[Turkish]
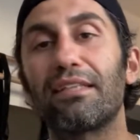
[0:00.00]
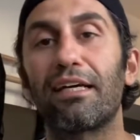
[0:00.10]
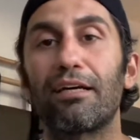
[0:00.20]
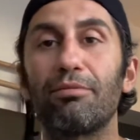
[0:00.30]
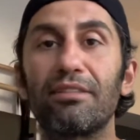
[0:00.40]

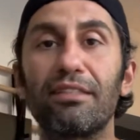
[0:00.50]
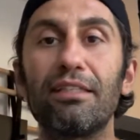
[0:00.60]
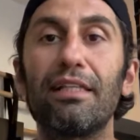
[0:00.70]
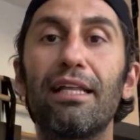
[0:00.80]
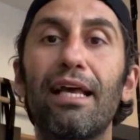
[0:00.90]

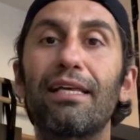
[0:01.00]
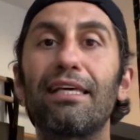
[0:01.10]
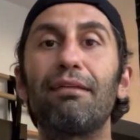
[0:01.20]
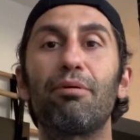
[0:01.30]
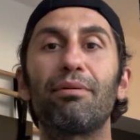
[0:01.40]
ayakkabısının neden
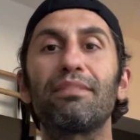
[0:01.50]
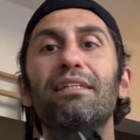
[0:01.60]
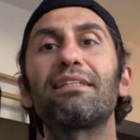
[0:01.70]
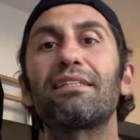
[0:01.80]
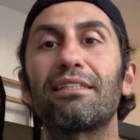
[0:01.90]

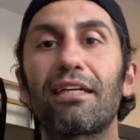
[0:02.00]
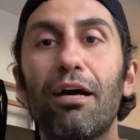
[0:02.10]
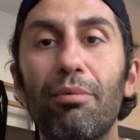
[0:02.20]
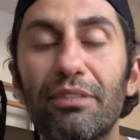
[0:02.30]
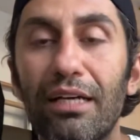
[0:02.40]
giyilmemesinin kısaca
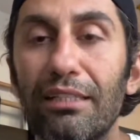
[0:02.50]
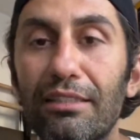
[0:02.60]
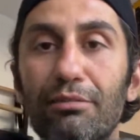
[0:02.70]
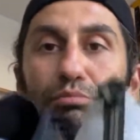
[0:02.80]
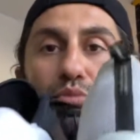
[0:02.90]
kabaca
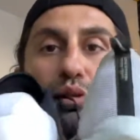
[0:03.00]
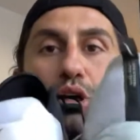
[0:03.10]
anlatımı bu.